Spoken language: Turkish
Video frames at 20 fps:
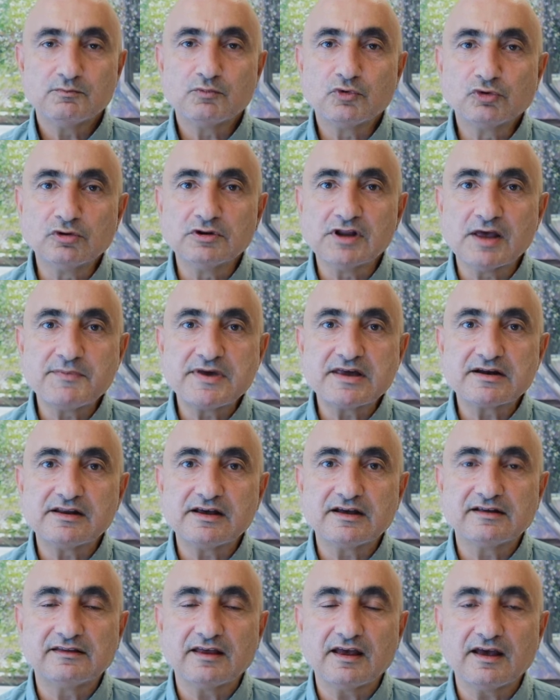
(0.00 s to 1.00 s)
Bununla
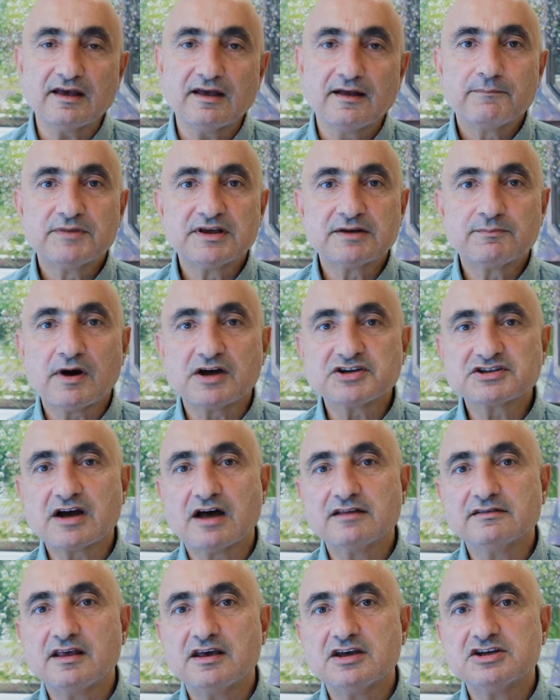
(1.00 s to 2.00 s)
birlikte bir
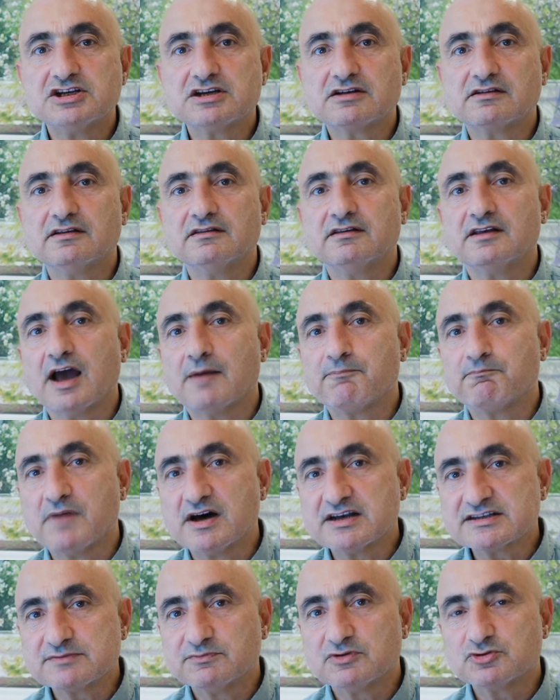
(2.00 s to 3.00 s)
başkan değişikliğini
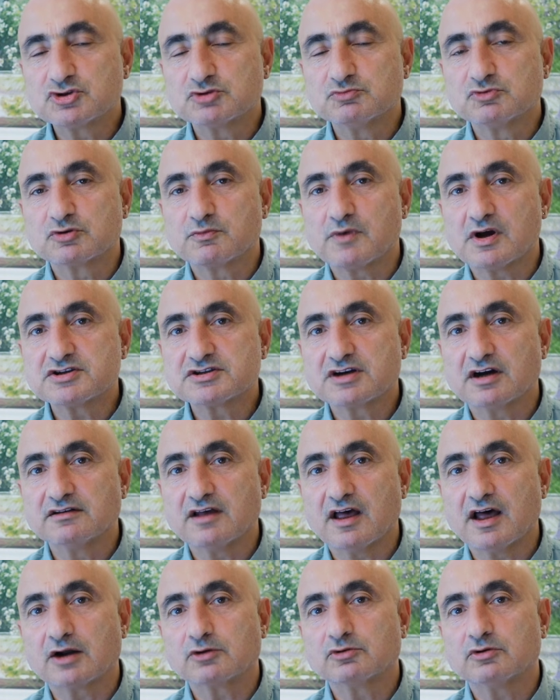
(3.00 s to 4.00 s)
yapmaz mı
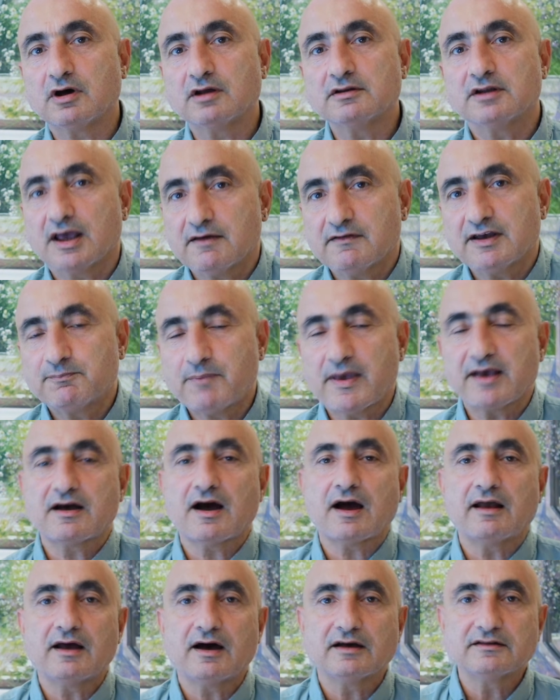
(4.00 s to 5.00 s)
Cumhurbaşkanı Erdoğan? Evet
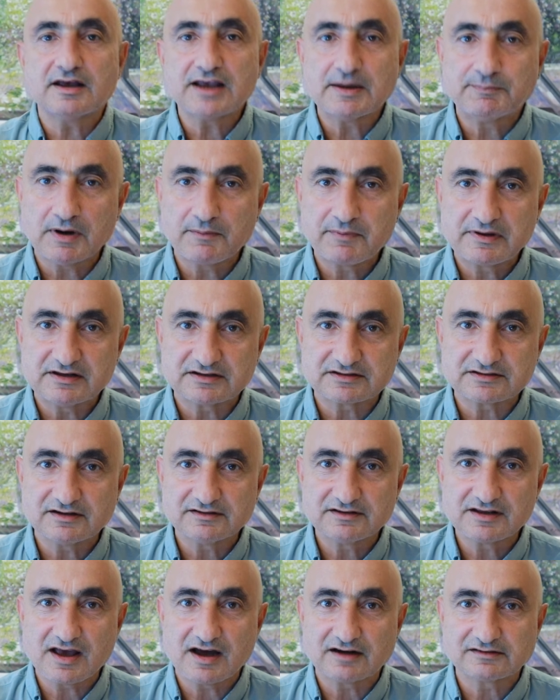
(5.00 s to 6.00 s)
pekala da yapabilir
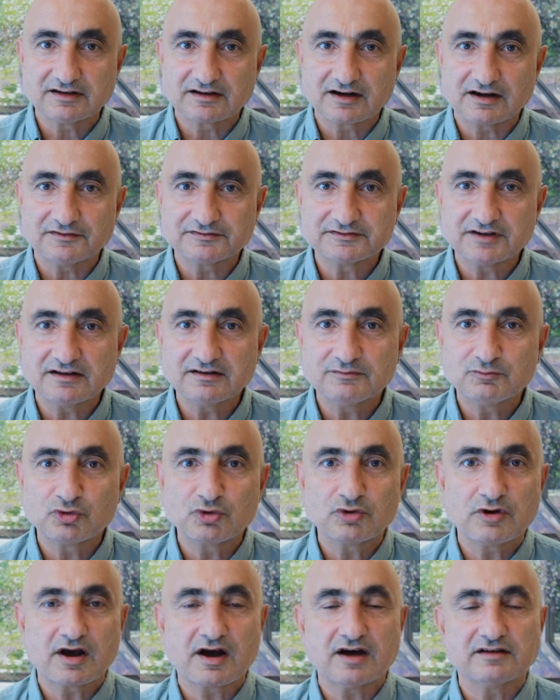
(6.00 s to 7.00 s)
diğer taraftan.
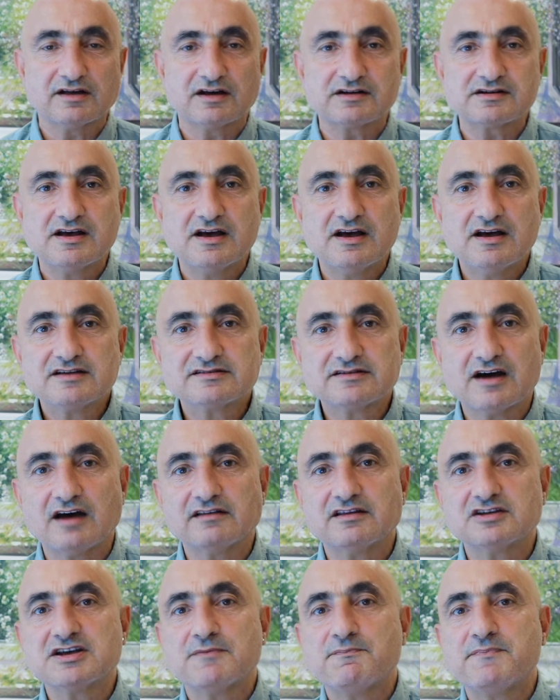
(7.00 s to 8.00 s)
Bugüne kadar
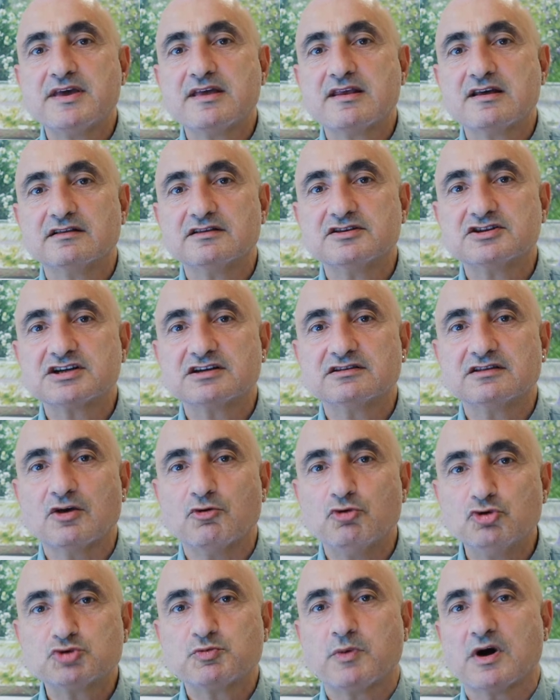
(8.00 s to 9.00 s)
sadece bir yıl içinde
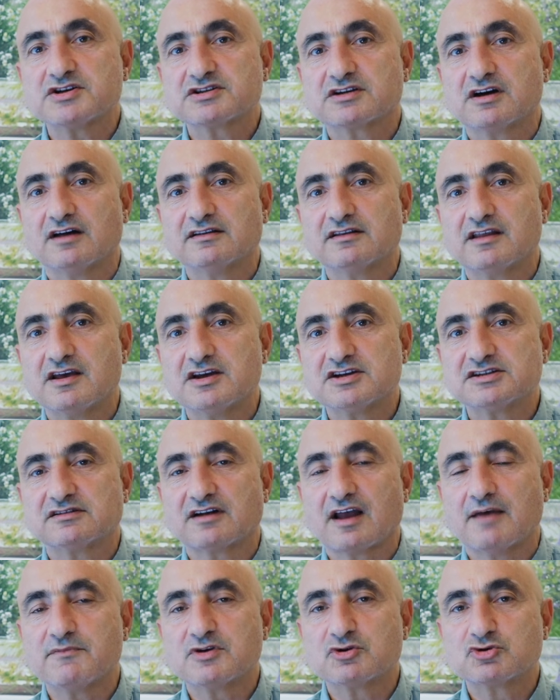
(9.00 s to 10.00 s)
3 başkan
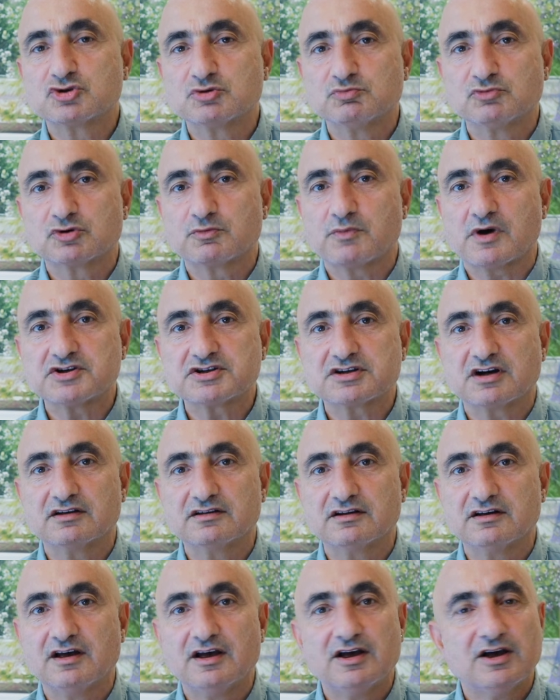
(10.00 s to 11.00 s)
değiştiren bir
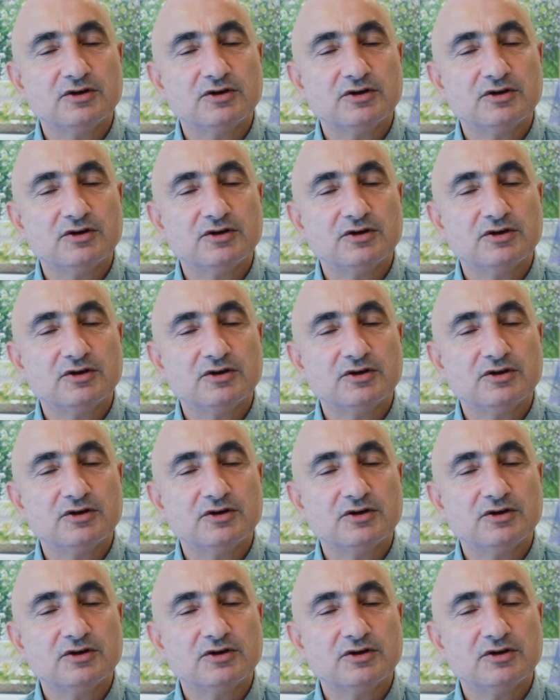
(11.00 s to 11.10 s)
Cumhurbaşkanı